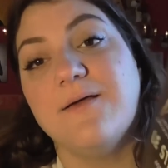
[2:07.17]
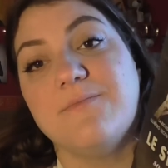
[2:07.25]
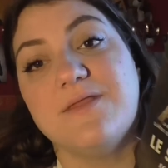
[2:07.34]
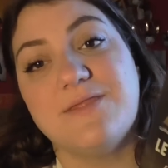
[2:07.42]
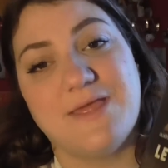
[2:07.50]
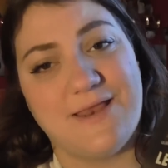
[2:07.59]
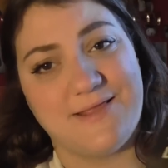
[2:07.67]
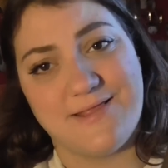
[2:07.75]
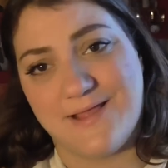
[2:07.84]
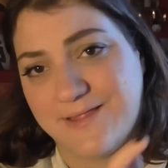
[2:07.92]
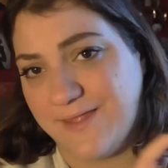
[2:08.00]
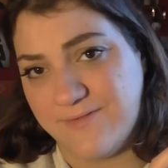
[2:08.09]
Mi
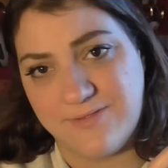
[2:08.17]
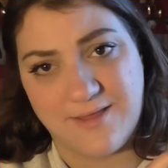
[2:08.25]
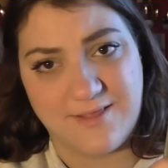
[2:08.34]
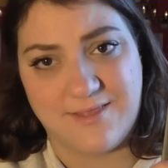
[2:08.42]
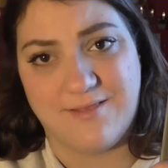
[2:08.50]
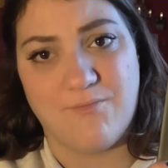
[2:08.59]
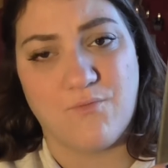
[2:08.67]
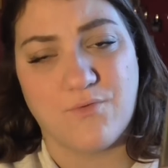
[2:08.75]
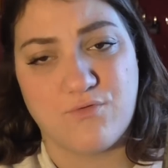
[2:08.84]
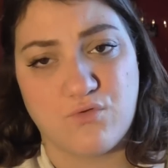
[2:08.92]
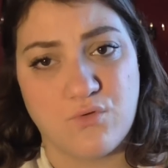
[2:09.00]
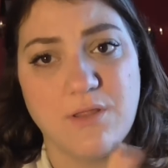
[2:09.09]
interessa tantissimo
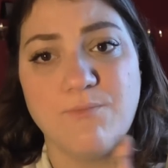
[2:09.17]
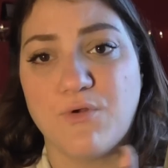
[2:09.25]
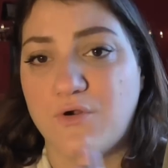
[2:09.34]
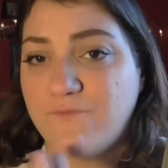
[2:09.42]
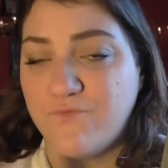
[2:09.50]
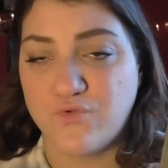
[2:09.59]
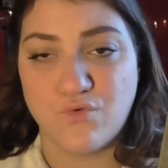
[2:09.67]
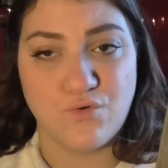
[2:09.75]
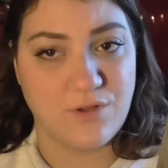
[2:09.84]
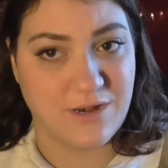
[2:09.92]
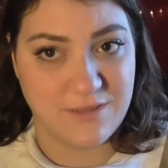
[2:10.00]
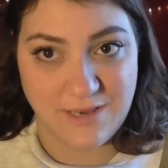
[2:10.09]
questo libro, non vedo
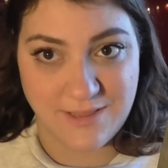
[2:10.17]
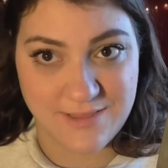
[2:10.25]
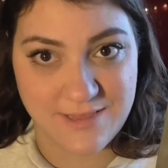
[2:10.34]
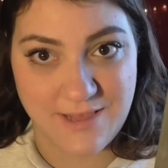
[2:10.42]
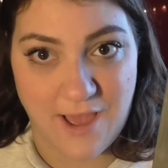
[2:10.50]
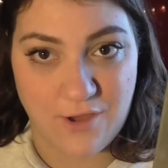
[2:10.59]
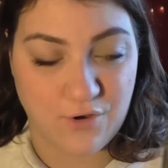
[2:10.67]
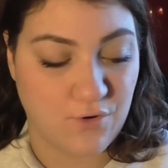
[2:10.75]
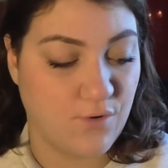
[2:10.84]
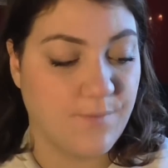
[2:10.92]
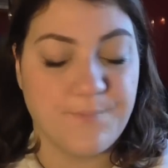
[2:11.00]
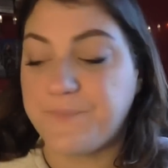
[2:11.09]
l'ora di
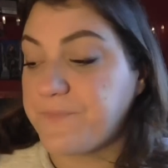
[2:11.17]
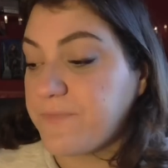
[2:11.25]
iniziarlo